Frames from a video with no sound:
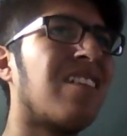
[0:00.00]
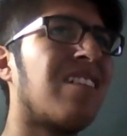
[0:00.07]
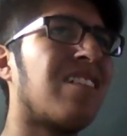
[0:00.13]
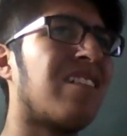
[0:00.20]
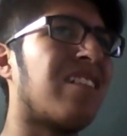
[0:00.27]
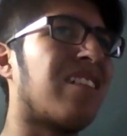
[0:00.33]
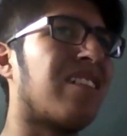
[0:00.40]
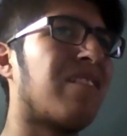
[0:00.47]

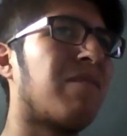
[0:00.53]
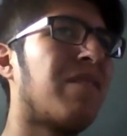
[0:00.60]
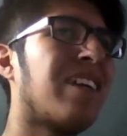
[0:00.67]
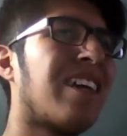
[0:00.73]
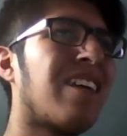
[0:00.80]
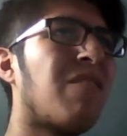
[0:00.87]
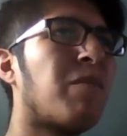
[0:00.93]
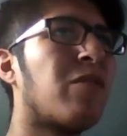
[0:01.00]
Y vi
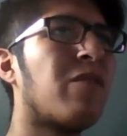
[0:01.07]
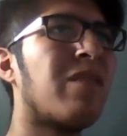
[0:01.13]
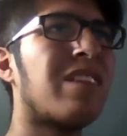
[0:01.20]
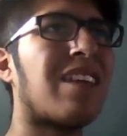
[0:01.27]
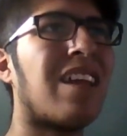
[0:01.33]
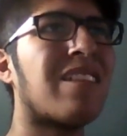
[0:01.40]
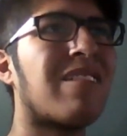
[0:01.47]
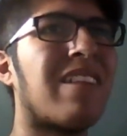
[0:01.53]
que no obtuve
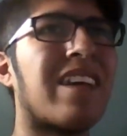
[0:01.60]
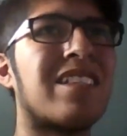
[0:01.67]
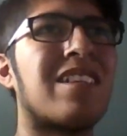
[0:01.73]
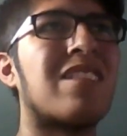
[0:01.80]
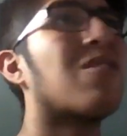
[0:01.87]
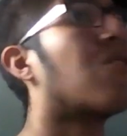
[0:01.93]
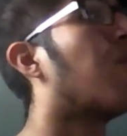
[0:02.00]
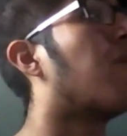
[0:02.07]
tanto el
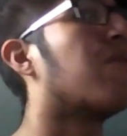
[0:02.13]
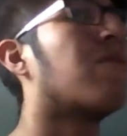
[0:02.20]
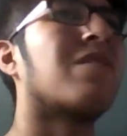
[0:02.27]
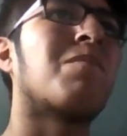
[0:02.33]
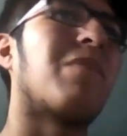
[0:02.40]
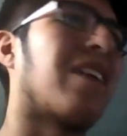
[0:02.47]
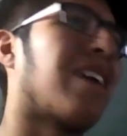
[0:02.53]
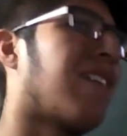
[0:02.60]
éxito como yo me
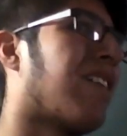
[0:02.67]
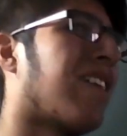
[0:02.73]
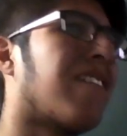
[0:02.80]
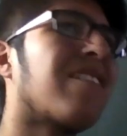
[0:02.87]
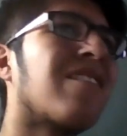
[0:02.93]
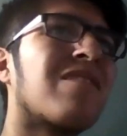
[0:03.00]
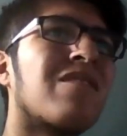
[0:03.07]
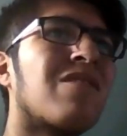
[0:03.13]
esperaba,
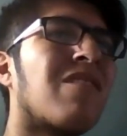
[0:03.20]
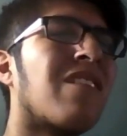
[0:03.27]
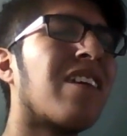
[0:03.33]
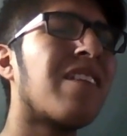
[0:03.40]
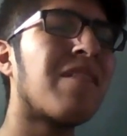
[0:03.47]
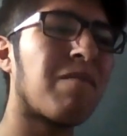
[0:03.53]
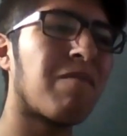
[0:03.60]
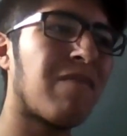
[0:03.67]
¿no? Yo, yo
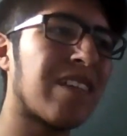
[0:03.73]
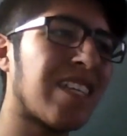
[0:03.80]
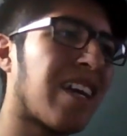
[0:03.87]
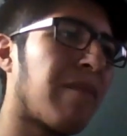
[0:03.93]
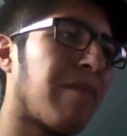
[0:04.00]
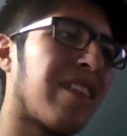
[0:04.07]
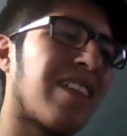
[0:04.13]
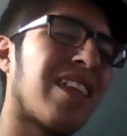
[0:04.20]
ahí
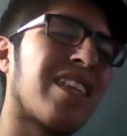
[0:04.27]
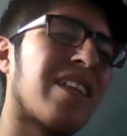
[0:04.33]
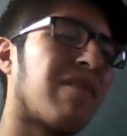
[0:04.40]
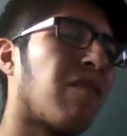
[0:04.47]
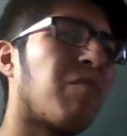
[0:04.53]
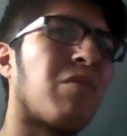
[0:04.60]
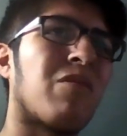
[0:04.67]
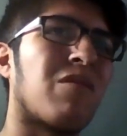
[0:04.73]
básicamente
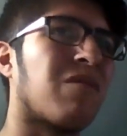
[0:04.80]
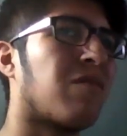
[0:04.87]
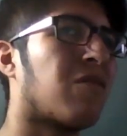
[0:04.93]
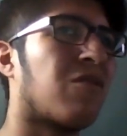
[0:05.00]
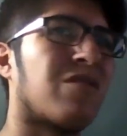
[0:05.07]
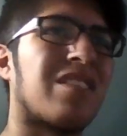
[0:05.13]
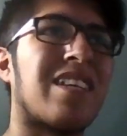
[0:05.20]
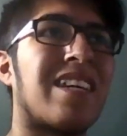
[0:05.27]
entraba por
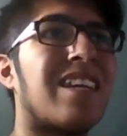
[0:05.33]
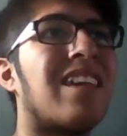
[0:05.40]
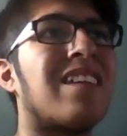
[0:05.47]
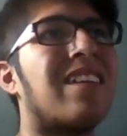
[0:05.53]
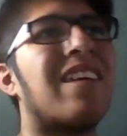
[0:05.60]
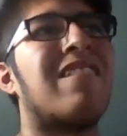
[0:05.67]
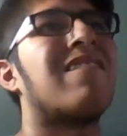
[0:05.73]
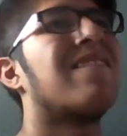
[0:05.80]
conseguir el
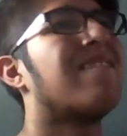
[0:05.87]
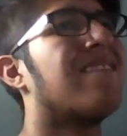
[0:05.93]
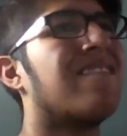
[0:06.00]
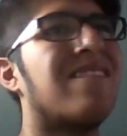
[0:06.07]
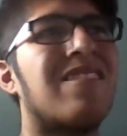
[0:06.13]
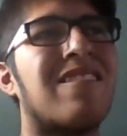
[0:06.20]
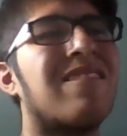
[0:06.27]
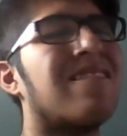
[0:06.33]
dinero.
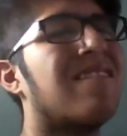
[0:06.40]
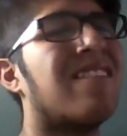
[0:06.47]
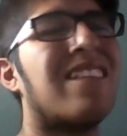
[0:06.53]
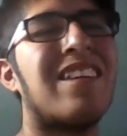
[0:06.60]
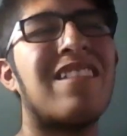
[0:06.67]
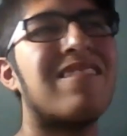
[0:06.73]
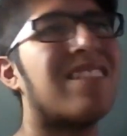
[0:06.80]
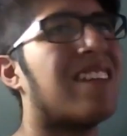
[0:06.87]
Yo, yo
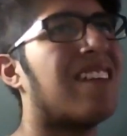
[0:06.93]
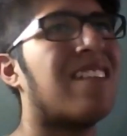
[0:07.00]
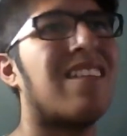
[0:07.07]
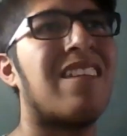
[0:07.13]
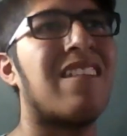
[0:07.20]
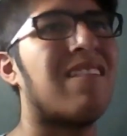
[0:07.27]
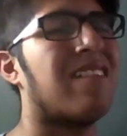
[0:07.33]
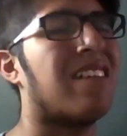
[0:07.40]
quería conseguir
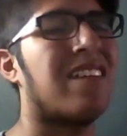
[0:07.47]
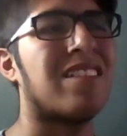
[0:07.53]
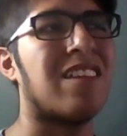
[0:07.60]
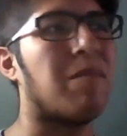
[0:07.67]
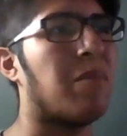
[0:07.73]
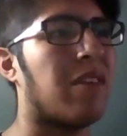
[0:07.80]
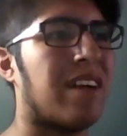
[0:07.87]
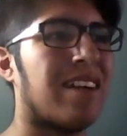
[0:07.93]
dinero en esa
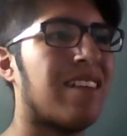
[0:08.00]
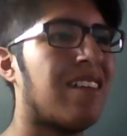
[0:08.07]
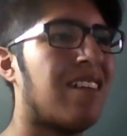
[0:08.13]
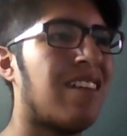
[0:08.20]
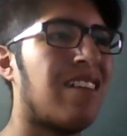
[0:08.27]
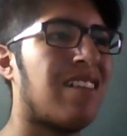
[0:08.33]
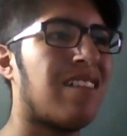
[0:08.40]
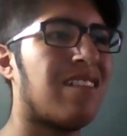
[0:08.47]
época.
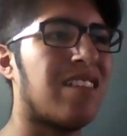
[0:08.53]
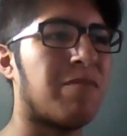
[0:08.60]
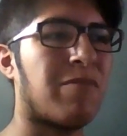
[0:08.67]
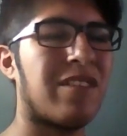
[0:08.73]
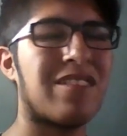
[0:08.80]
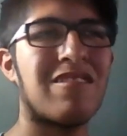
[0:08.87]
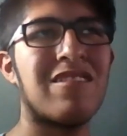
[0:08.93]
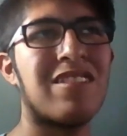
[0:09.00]

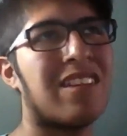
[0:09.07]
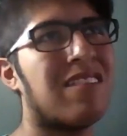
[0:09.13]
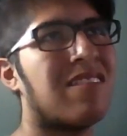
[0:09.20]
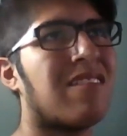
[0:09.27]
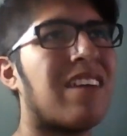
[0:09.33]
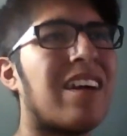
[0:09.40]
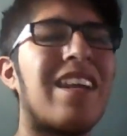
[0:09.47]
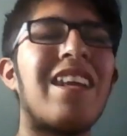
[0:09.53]
Después conseguí
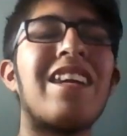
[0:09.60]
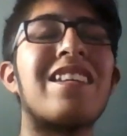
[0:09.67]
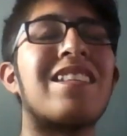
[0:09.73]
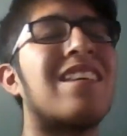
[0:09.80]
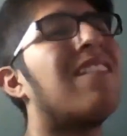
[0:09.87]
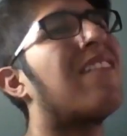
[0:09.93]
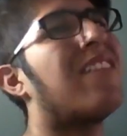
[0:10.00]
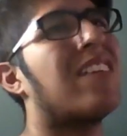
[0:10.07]
otro canal que
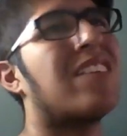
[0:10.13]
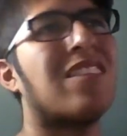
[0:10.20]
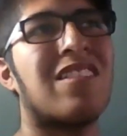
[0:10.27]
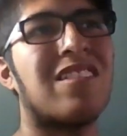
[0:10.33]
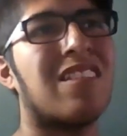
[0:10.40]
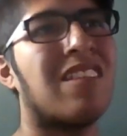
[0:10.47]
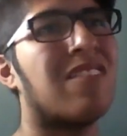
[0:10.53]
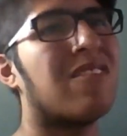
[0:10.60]
se llama
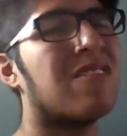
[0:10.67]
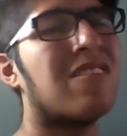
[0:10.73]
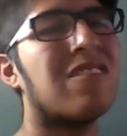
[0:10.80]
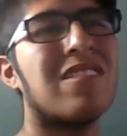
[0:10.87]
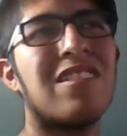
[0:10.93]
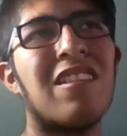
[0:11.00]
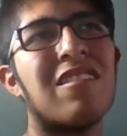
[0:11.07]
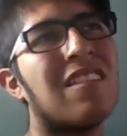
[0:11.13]

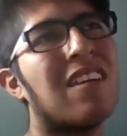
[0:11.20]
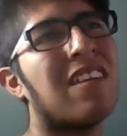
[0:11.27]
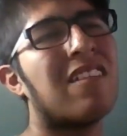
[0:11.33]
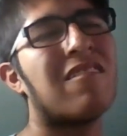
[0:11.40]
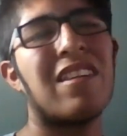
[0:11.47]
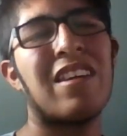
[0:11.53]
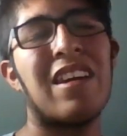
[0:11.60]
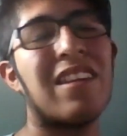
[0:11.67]
Brache312. Ya ahorita
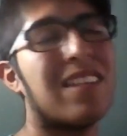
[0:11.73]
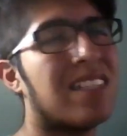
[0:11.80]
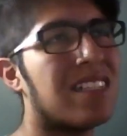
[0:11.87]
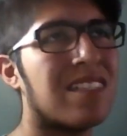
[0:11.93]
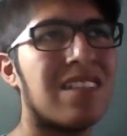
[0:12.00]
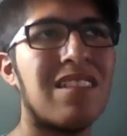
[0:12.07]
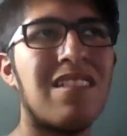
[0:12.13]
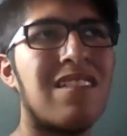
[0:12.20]
creo que ya no
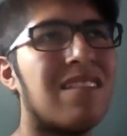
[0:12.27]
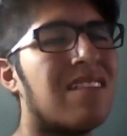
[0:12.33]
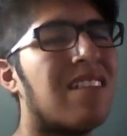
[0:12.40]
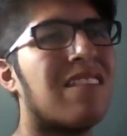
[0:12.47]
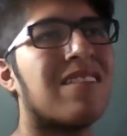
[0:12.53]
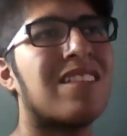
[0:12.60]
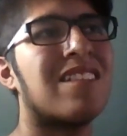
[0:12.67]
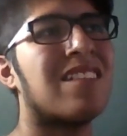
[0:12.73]
existen. Ya
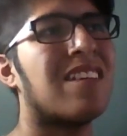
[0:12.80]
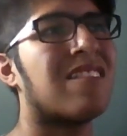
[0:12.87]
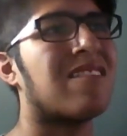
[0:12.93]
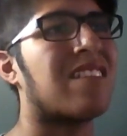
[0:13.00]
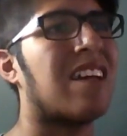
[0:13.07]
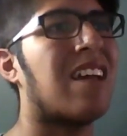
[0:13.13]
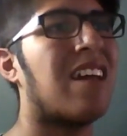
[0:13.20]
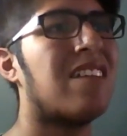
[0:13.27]
no existen esos
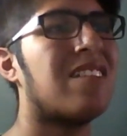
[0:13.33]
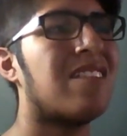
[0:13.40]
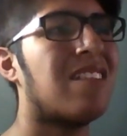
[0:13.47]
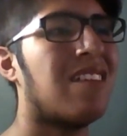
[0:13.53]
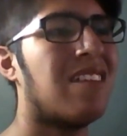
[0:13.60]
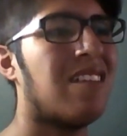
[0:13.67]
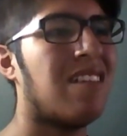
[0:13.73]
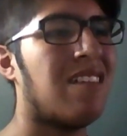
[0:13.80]
canales.
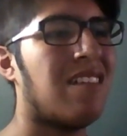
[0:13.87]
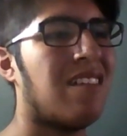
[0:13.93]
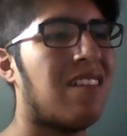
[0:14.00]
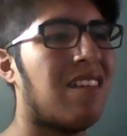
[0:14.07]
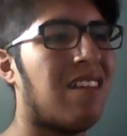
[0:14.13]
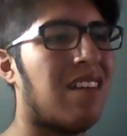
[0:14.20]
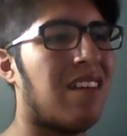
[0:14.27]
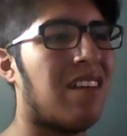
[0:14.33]

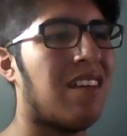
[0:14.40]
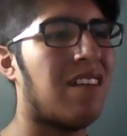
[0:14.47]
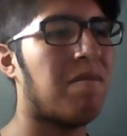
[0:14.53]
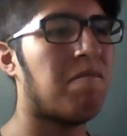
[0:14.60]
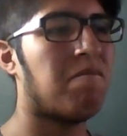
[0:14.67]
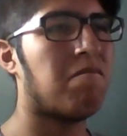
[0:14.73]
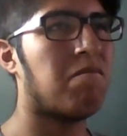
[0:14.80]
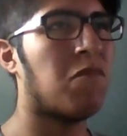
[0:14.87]
Eh,
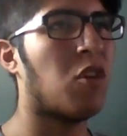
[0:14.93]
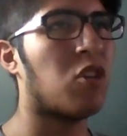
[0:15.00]
no